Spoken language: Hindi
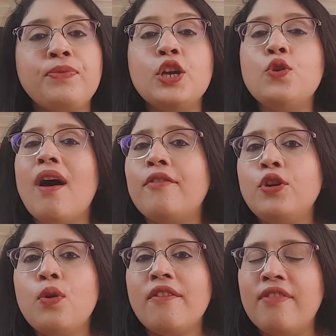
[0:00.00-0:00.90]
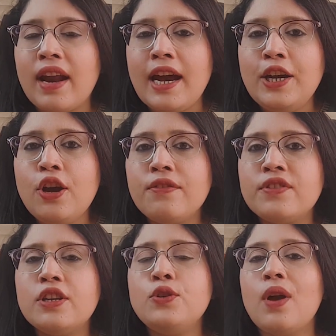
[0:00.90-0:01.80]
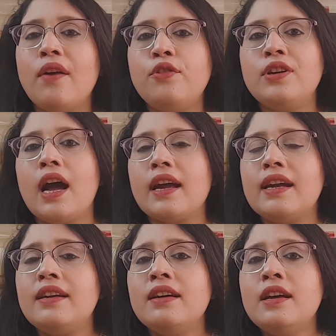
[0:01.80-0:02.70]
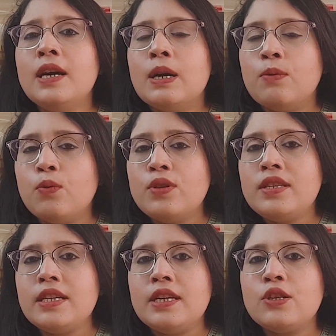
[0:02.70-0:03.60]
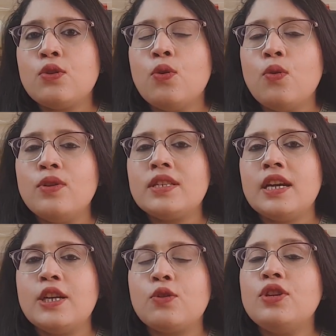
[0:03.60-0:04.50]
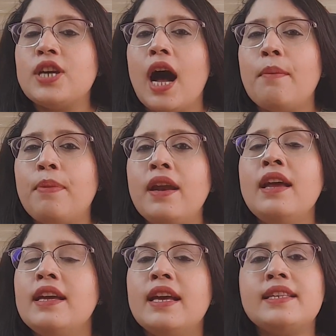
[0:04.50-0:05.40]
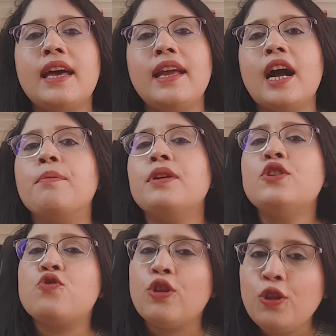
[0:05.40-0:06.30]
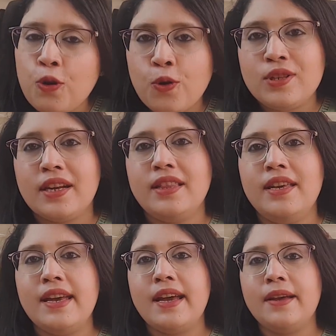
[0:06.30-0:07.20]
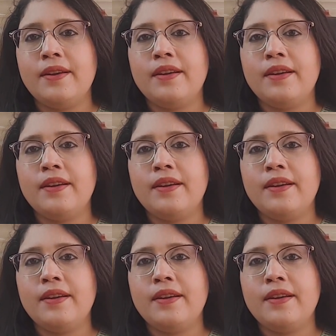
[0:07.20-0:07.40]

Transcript: यू हैव टू डू अ वराइटी ऑफ सर्च यू हैव टू टारगेट उन सिटीज़ को उन स्टेट्स को जहाँ पर ये सारे काम की ज़रूरत हो सकती है